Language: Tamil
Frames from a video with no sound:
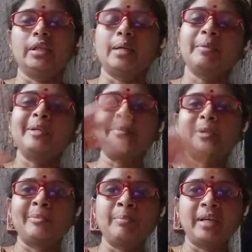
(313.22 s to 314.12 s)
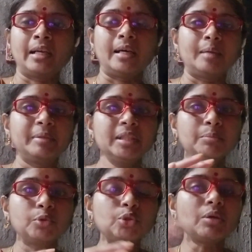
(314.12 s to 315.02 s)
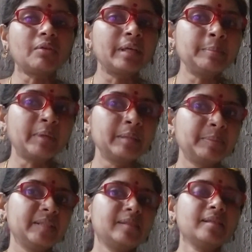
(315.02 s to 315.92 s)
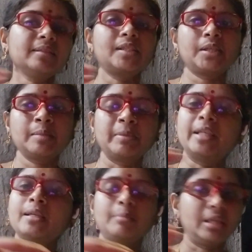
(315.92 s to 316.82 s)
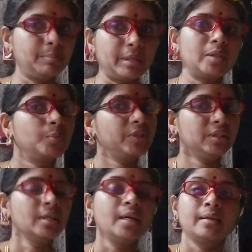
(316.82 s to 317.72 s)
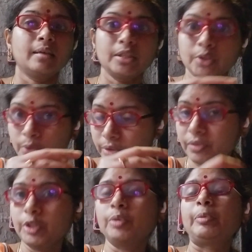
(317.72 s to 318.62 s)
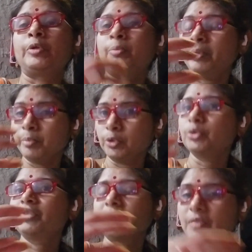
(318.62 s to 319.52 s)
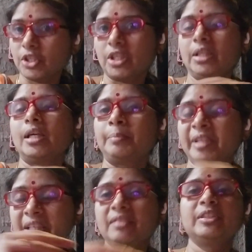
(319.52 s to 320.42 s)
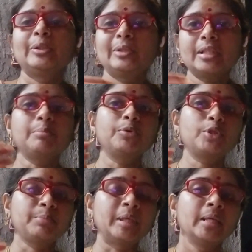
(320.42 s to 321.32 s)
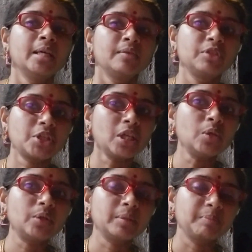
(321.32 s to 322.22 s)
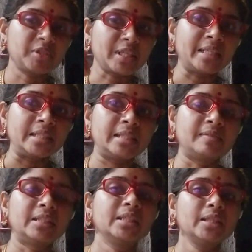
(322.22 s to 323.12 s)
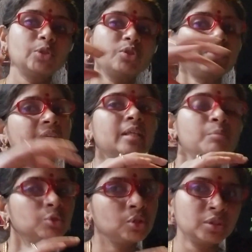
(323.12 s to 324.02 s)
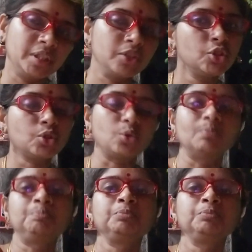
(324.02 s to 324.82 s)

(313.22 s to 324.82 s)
நம்ம என்ன பண்ணமோ பண்ணலாம் அப்படின்னு முத்து அவாய்ட் பண்ணி பேசுகிற அந்த ஸ்டேட்மெண்ட்டை நம்மளால் பார்க்க முடியுது நான் ஆல்ரெடி ஒரு வீடியோ போட்டிருப்பேன் முத்து வெஸ் விஷால் அப்படிங்கிற வீடியோவில் நான் போட்டிருப்பேன் விஷாலோட ஸ்ட்ராட்டஜி வந்து ஏதோ ஒரு வகையில் முத்துக்கு தெரிஞ்சிருக்கும்